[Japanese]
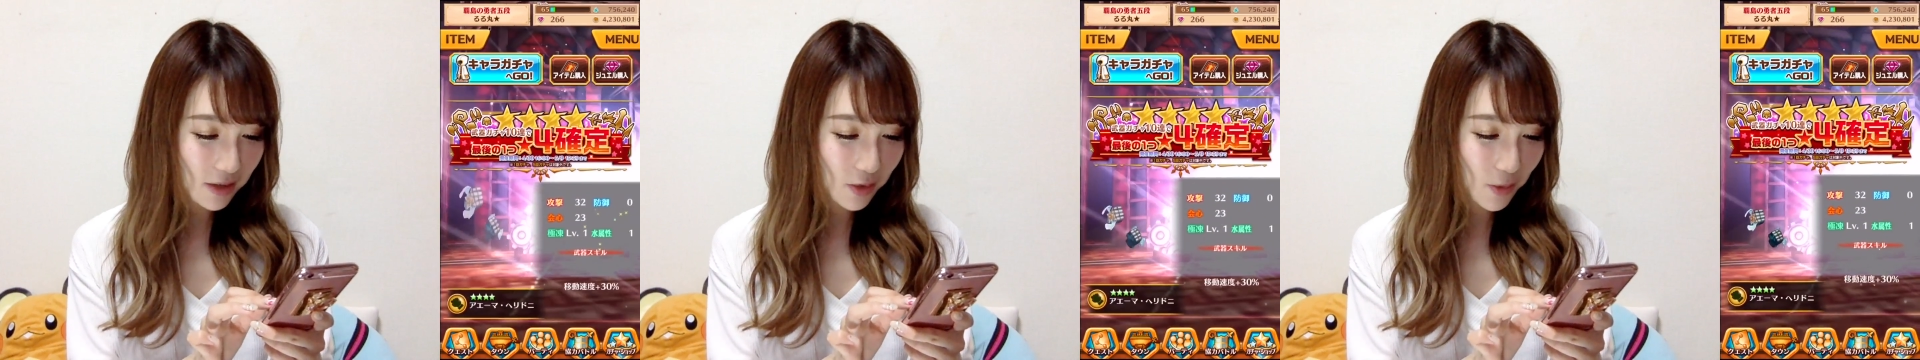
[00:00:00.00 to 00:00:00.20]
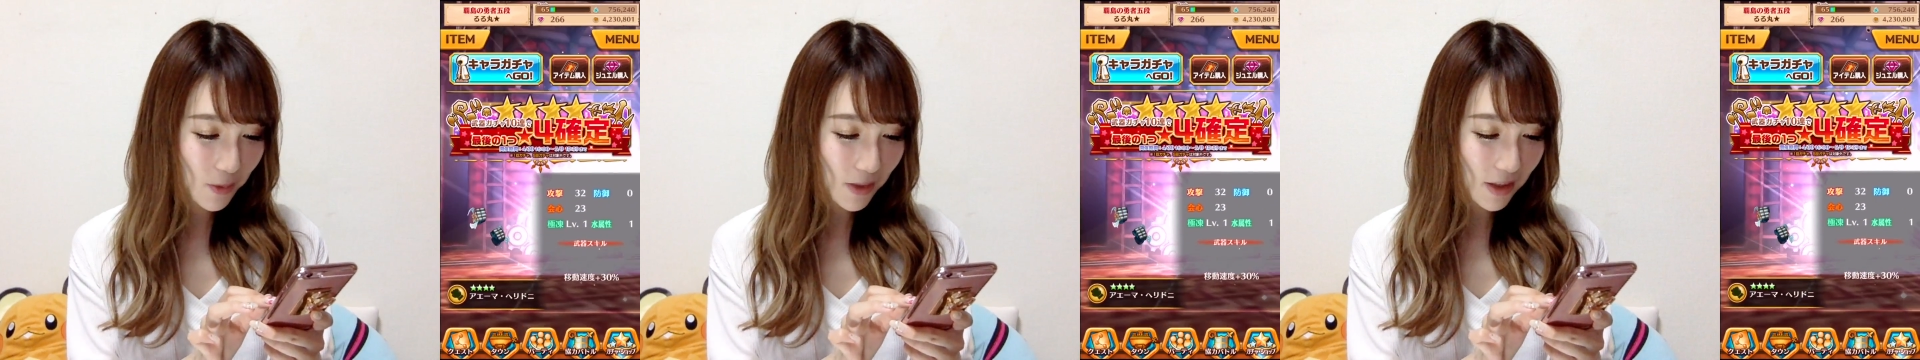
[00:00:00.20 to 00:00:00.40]
あ
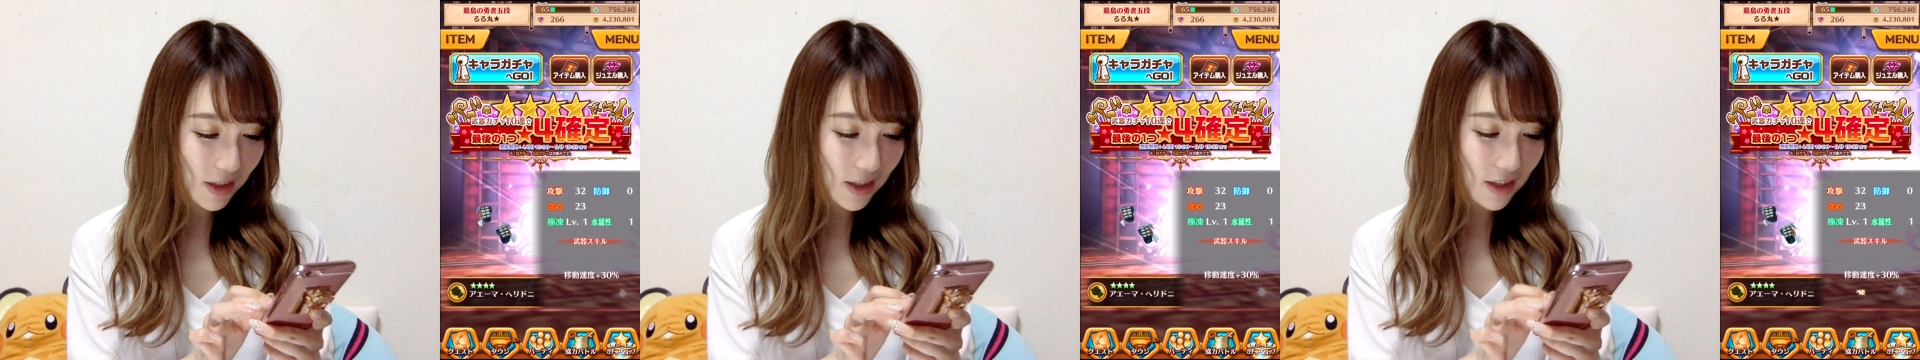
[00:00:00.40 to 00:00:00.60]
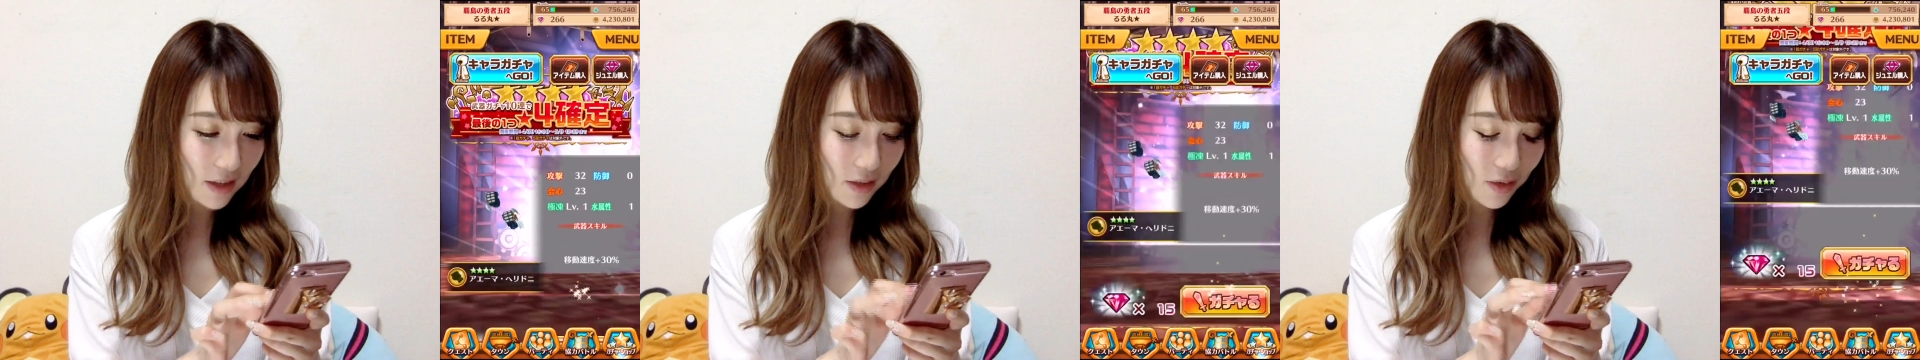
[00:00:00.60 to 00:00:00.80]
の、
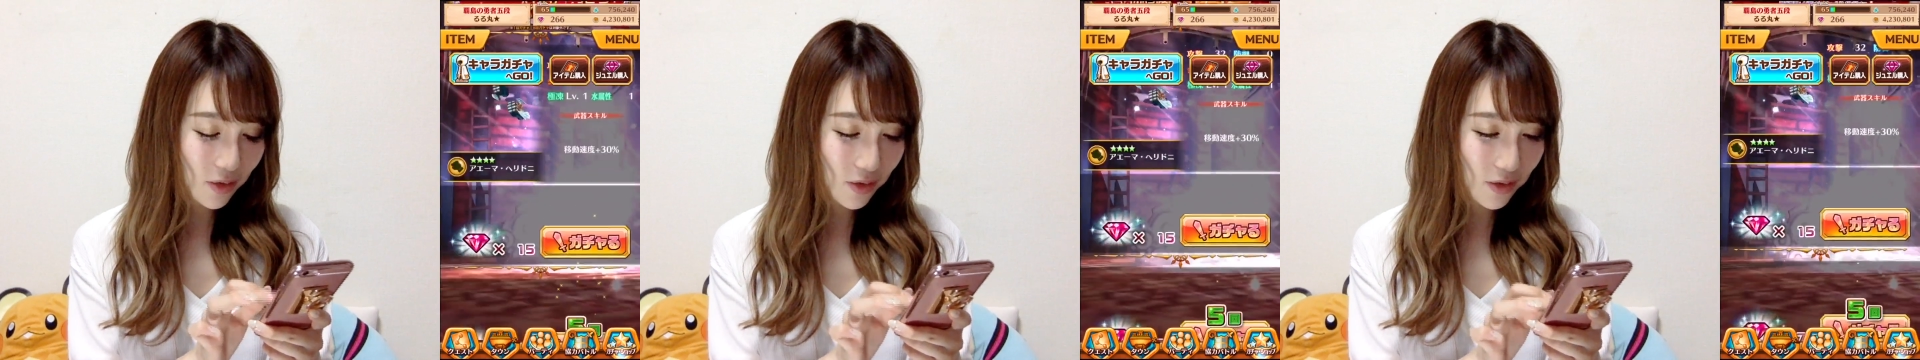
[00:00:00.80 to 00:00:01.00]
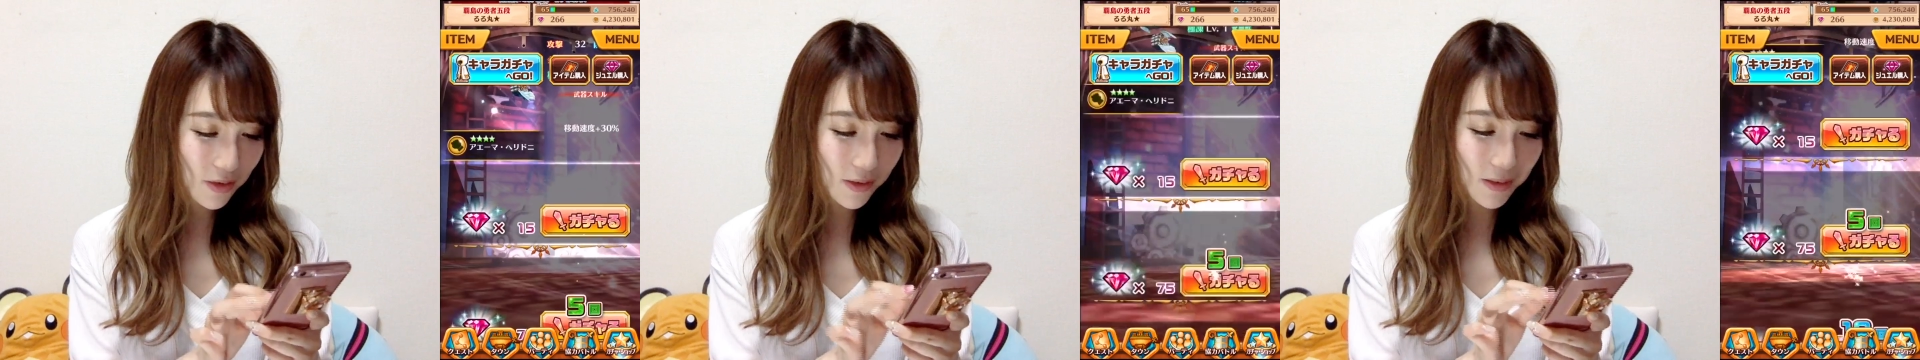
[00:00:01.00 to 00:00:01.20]
バリアント
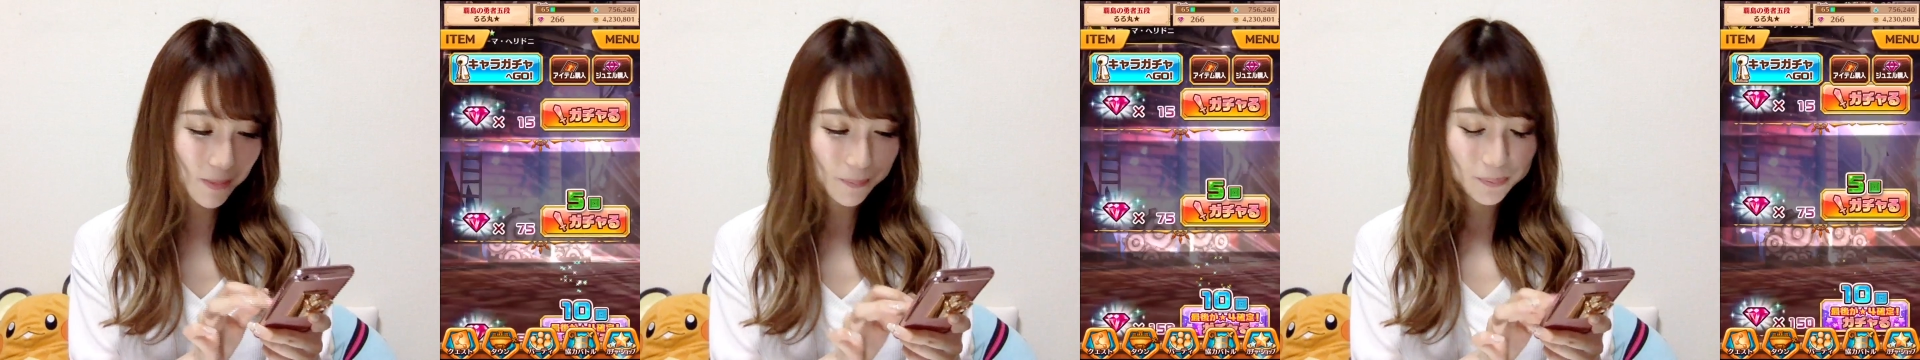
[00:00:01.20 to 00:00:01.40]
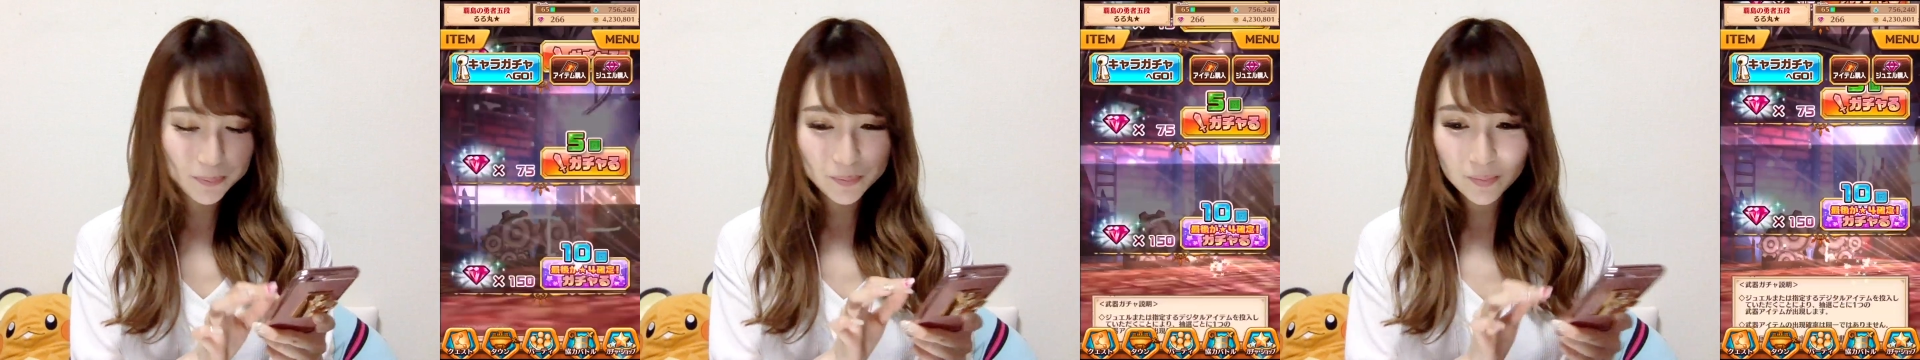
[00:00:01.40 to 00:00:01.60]
の